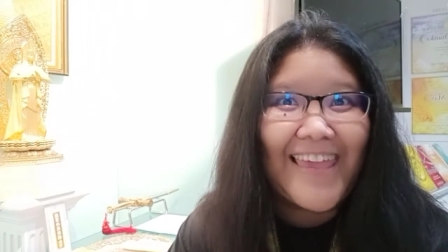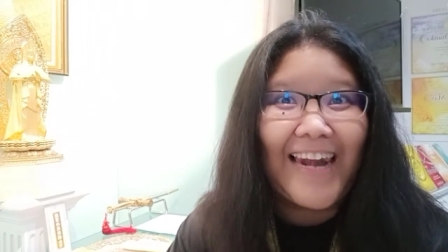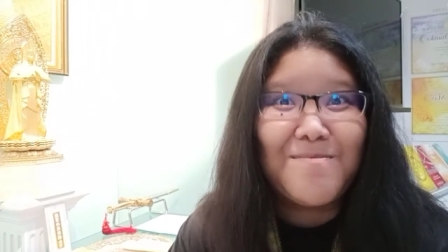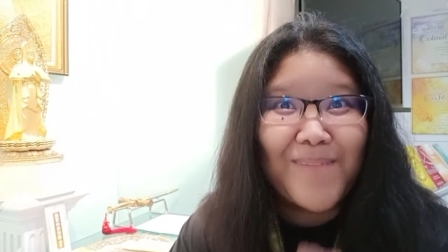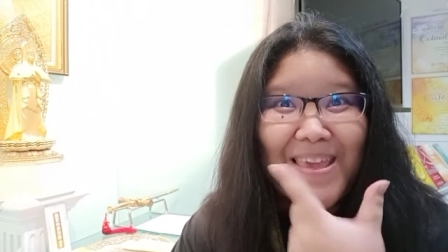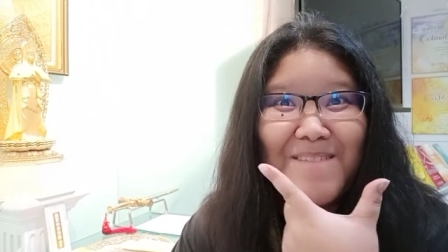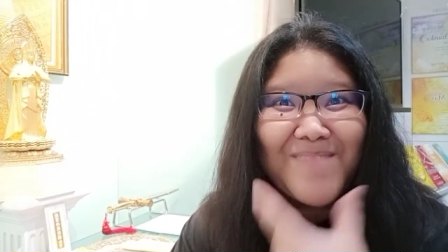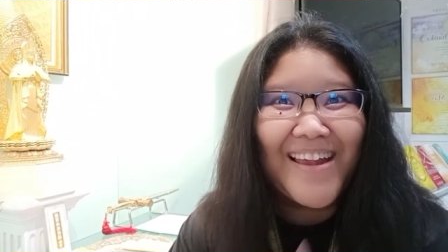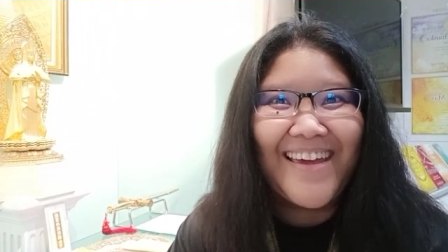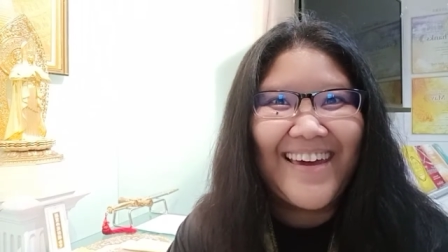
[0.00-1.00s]
อย่าลืมไปยิ้ม
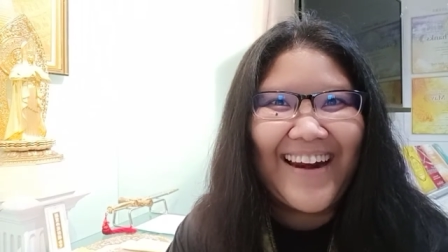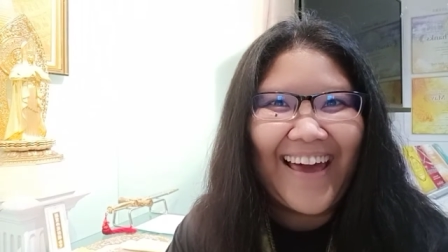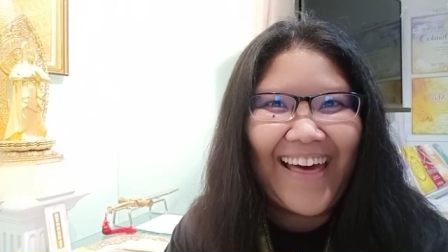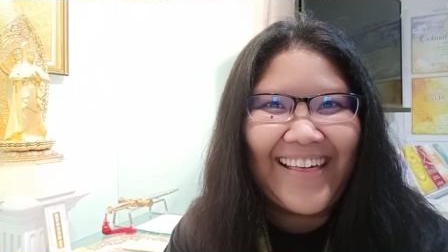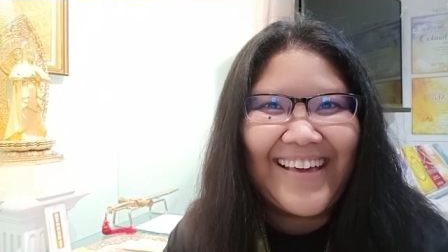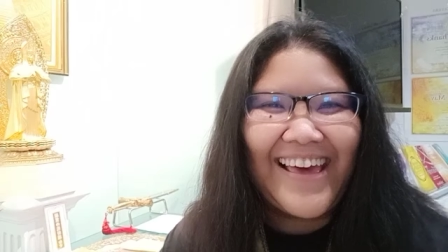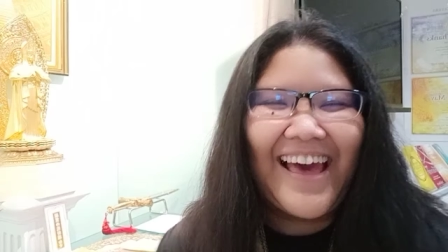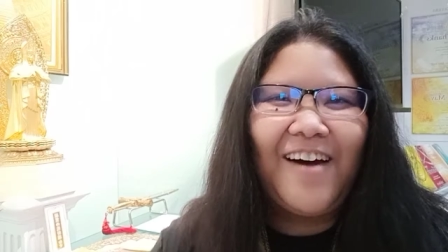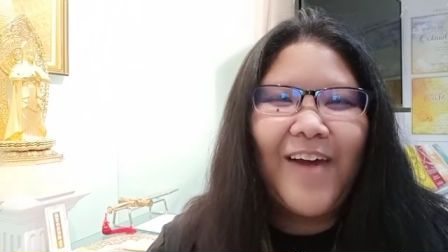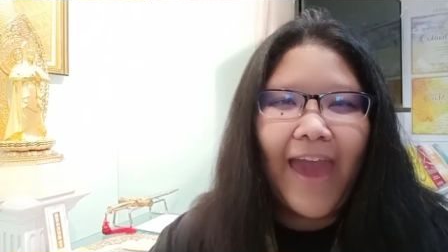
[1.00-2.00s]
กันเยอะๆนะคะ
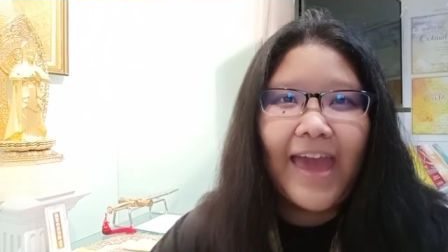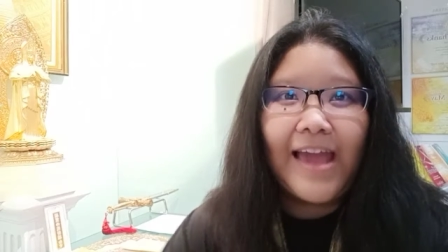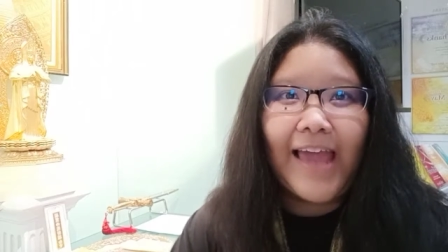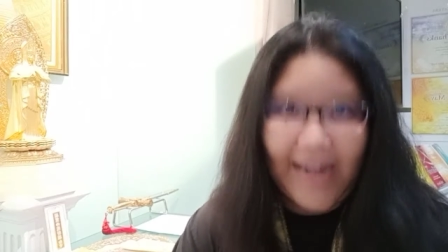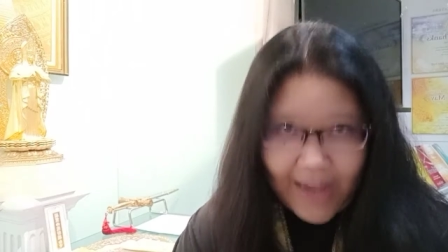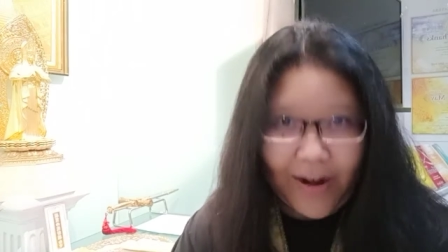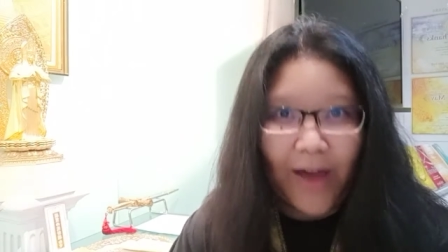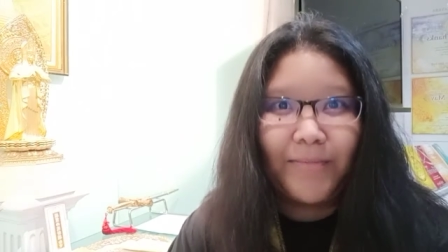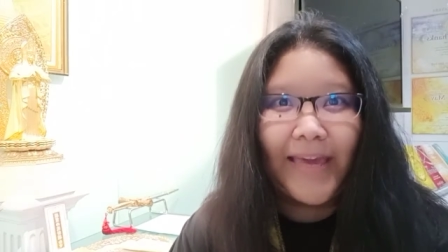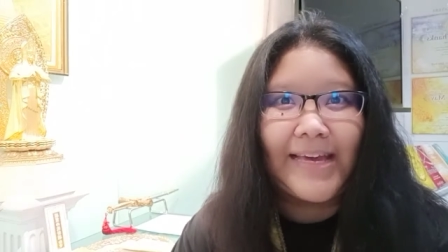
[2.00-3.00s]
โอเคงั้นเดี๋ยว
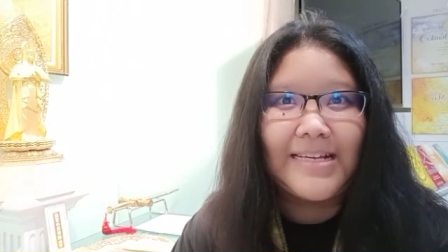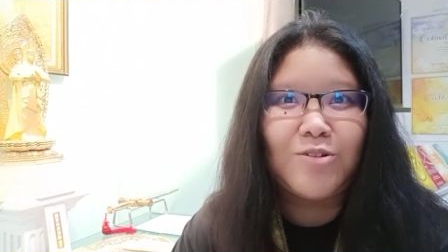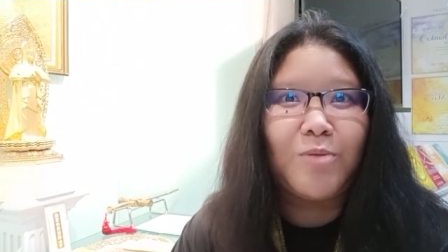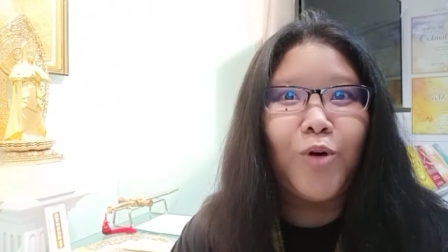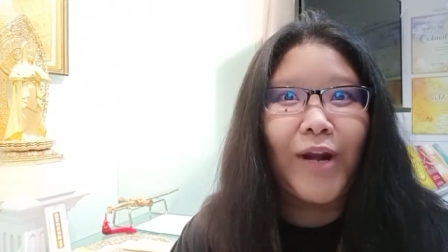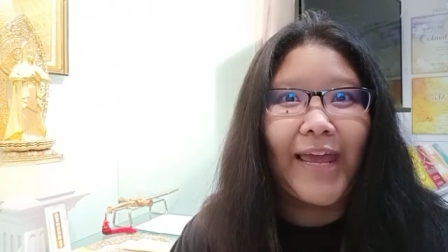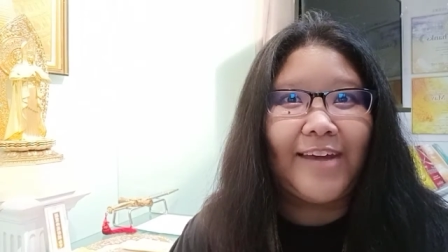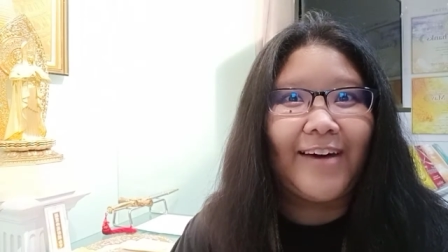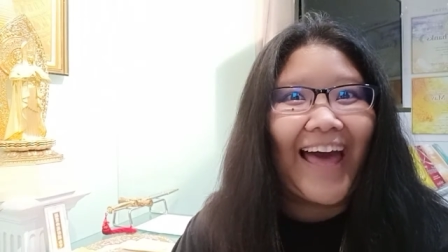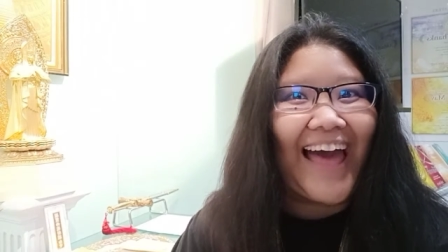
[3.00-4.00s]
เรามาสวดมนต์กัน
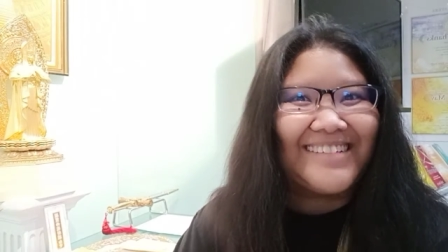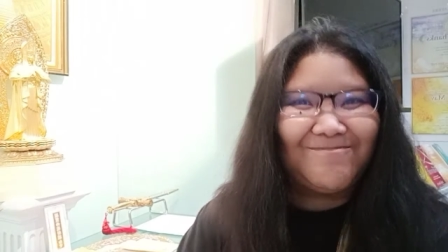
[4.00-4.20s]
ดีกว่าค่ะ